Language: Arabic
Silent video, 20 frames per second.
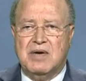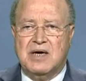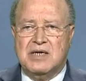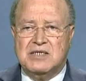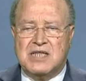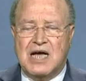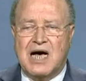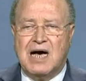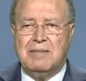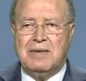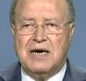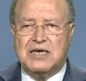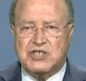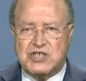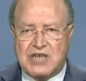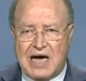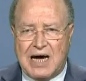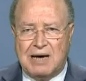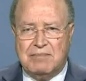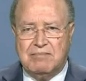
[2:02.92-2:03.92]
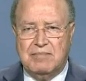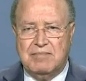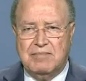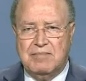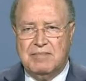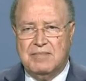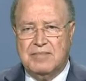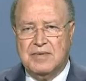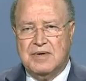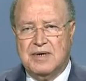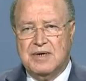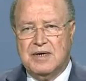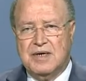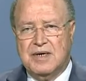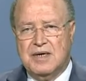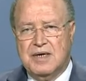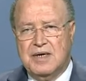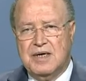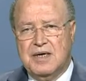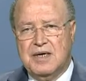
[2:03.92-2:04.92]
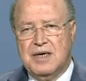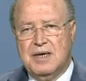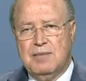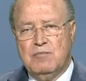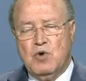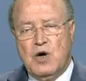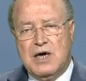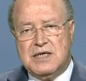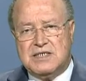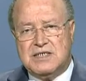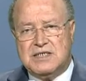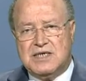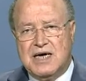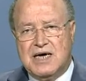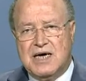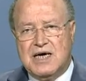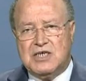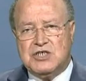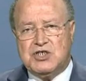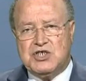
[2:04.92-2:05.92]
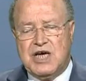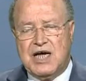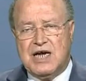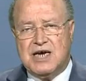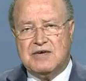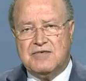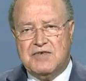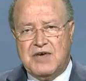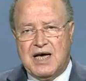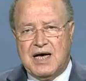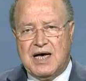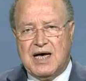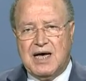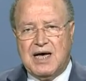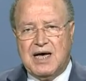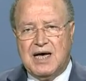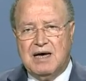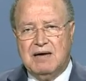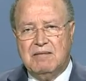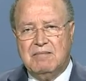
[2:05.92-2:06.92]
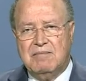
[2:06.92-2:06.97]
انتخبها الشعب مؤسسة شارك فيها